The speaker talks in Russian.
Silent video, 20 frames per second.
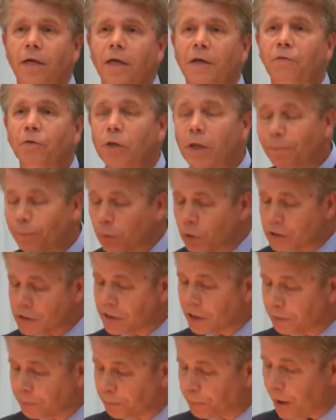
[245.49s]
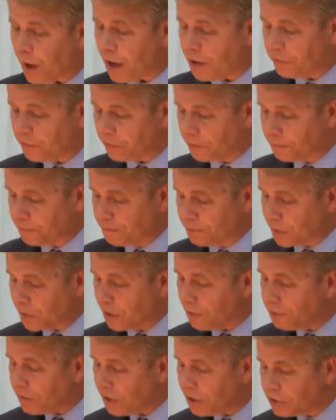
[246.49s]
И вот апостол Павел
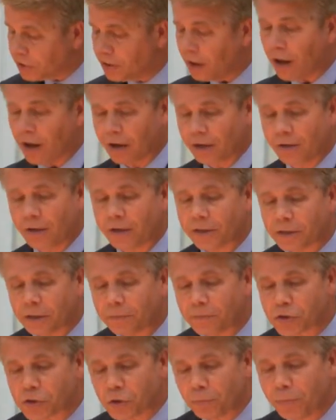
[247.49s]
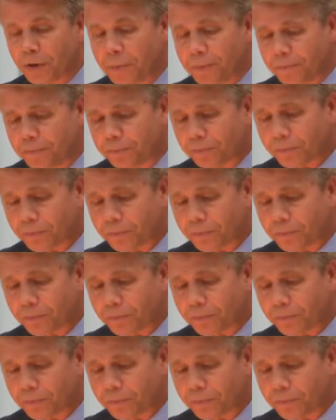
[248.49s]
говорит так, я хотел бы, чтобы мы